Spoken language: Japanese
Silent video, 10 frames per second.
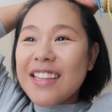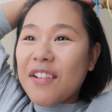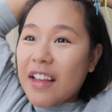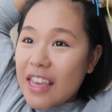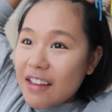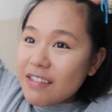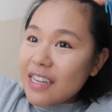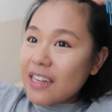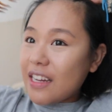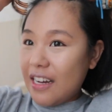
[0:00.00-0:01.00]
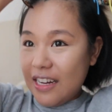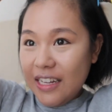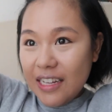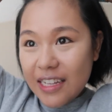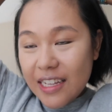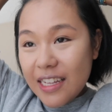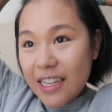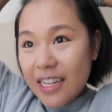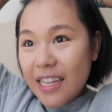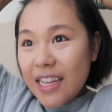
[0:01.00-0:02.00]
とか聞くじゃんか
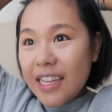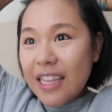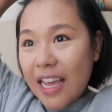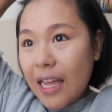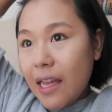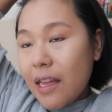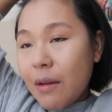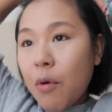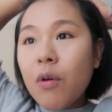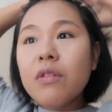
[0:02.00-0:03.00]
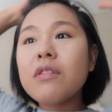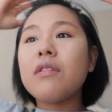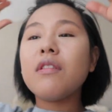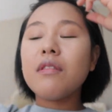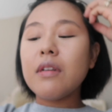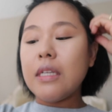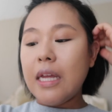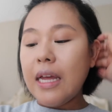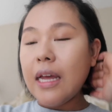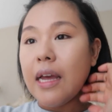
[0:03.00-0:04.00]
ね。もうほんとその通り
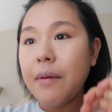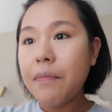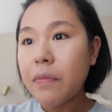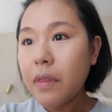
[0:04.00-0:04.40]
で、